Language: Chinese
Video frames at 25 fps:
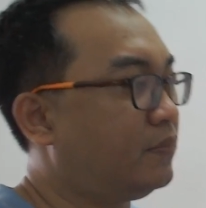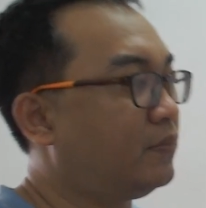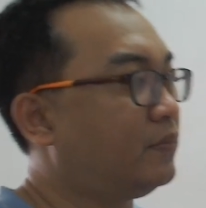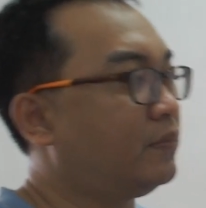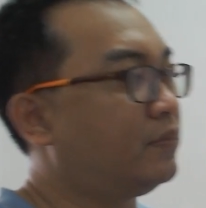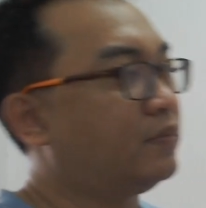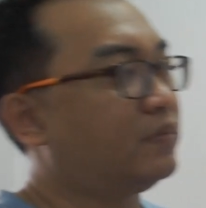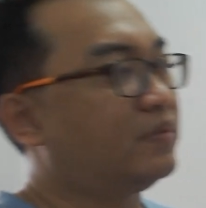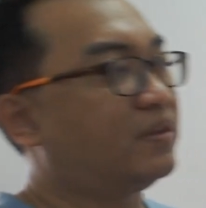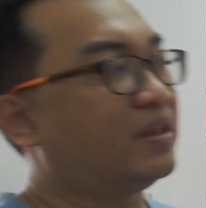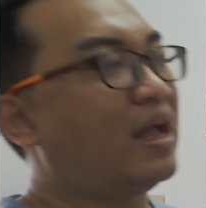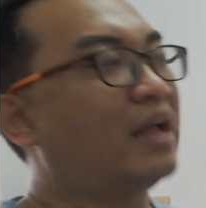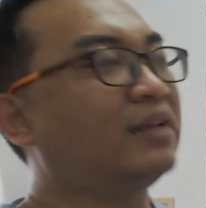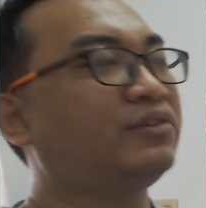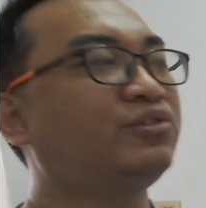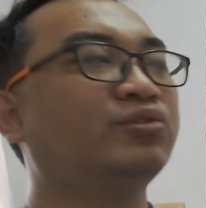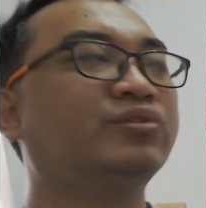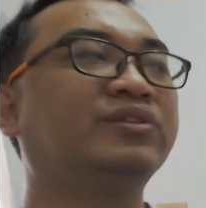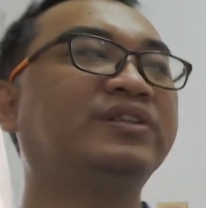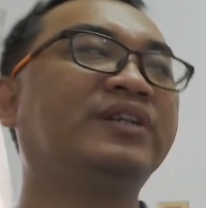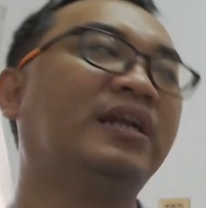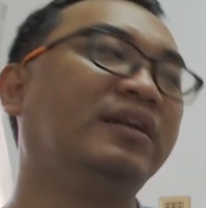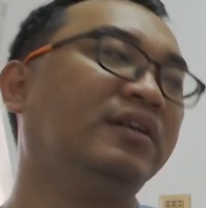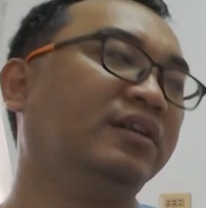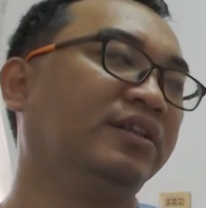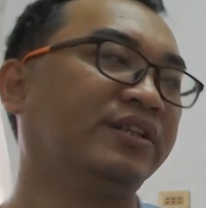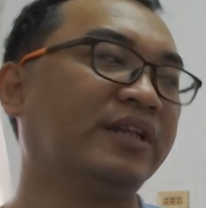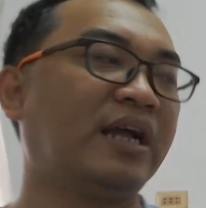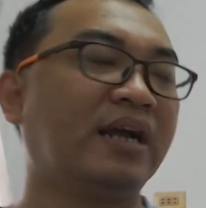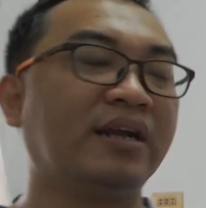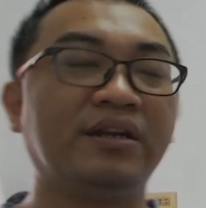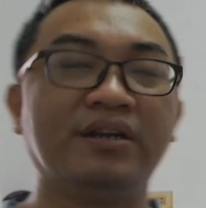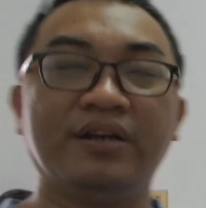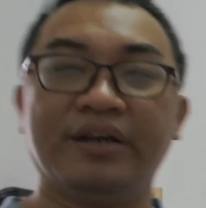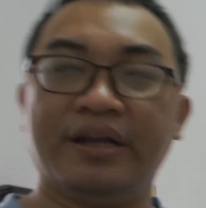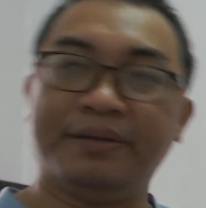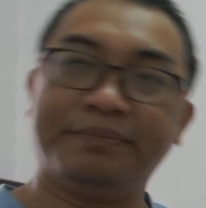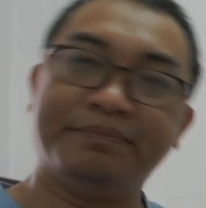他就占了三
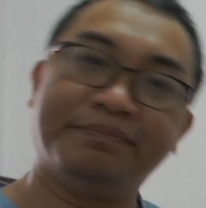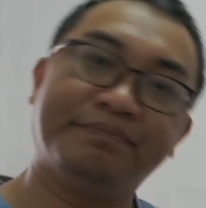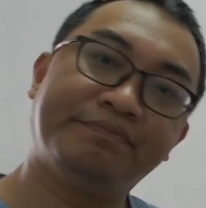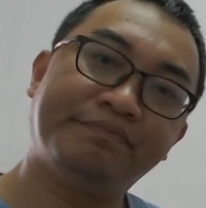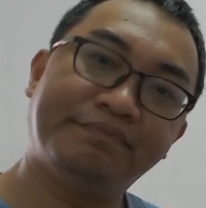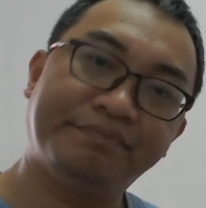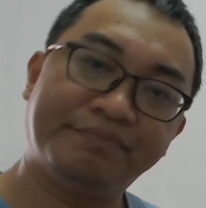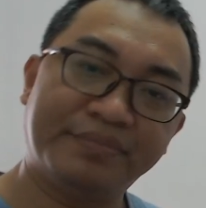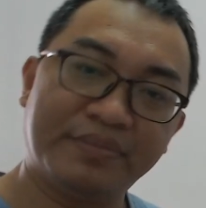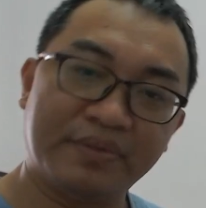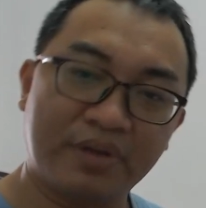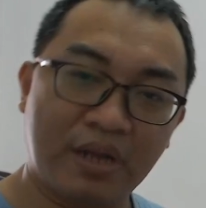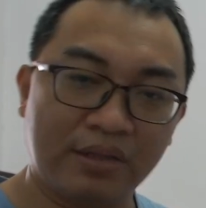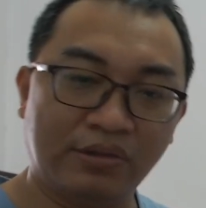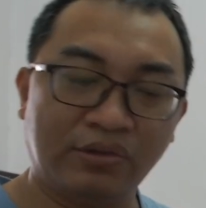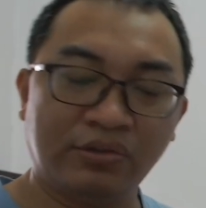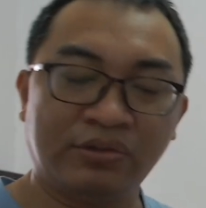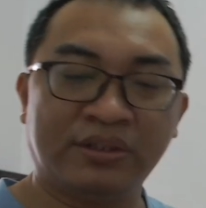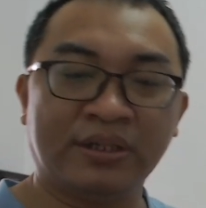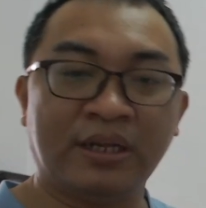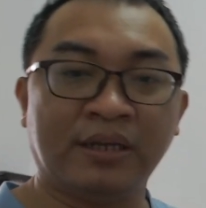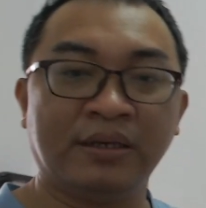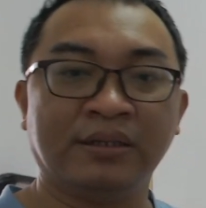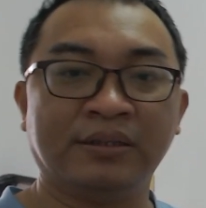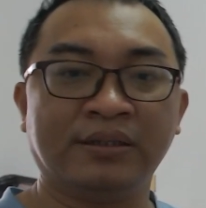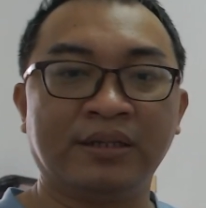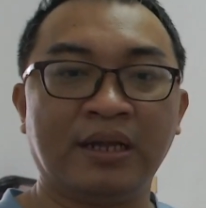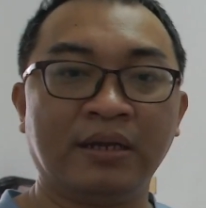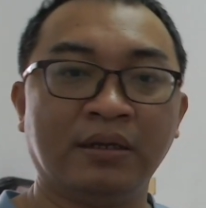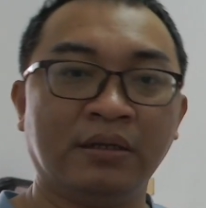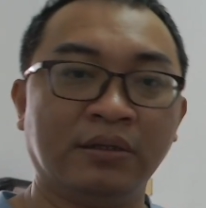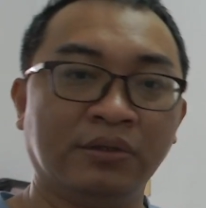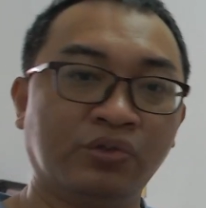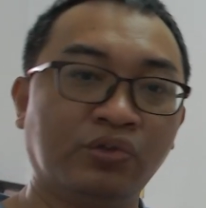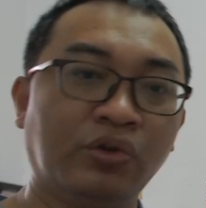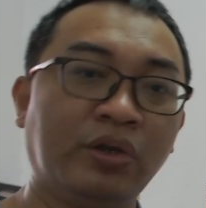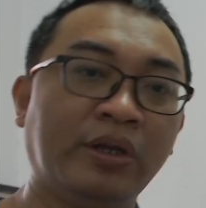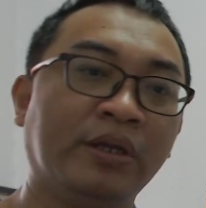个哎，他就占了三个，
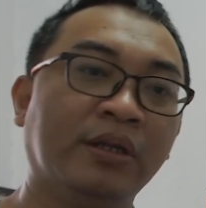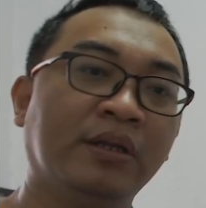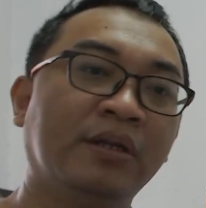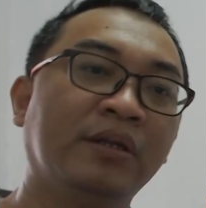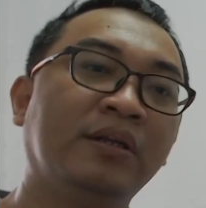所以